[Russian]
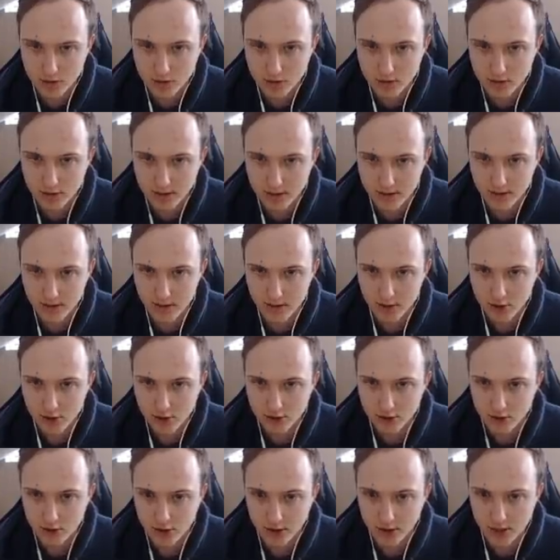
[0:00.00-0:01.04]
Надеюсь,
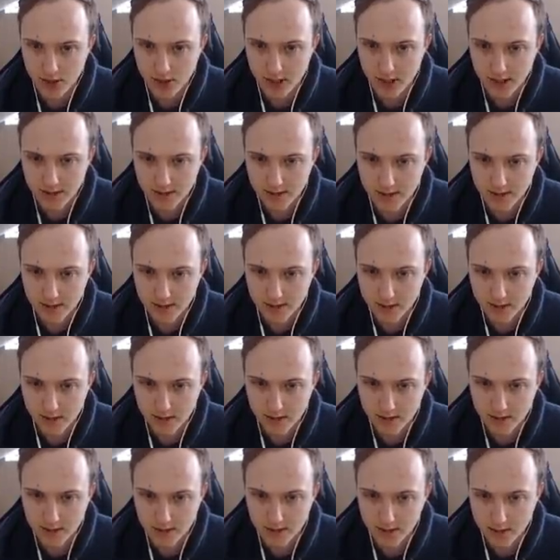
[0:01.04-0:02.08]
что эта реализация
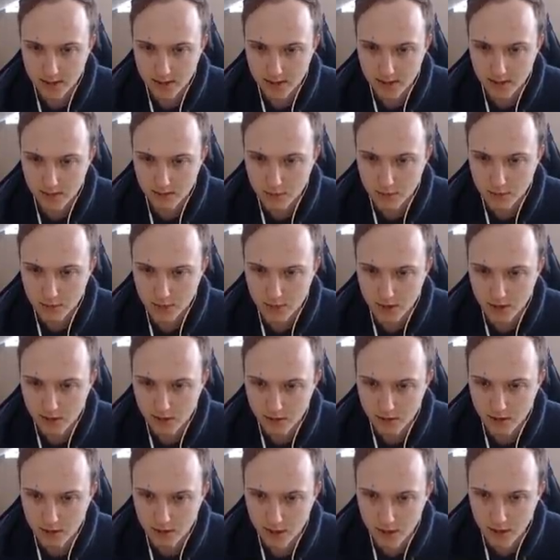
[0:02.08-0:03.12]
здесь сработает.
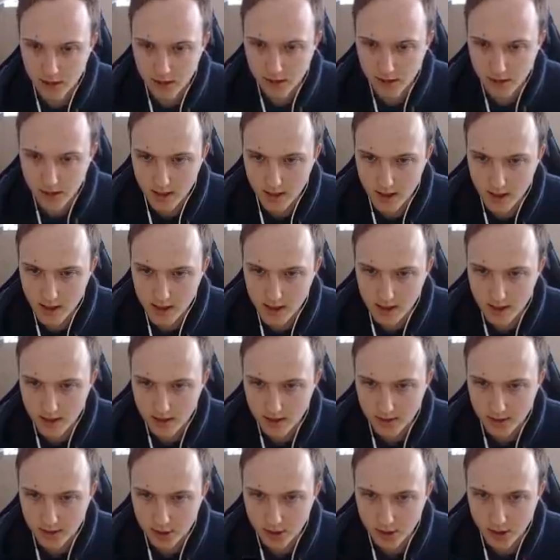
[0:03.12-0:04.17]
Так, я,
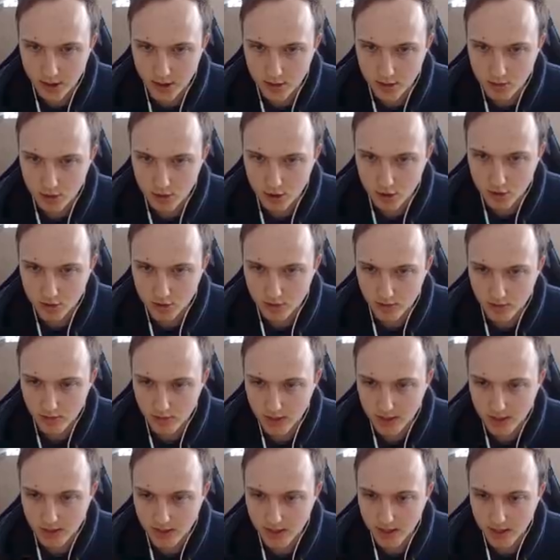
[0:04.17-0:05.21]
к сожалению, ухожу на
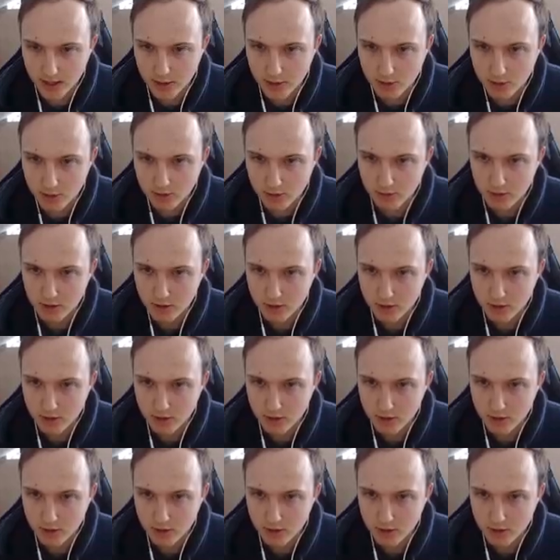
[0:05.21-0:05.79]
перезарядку.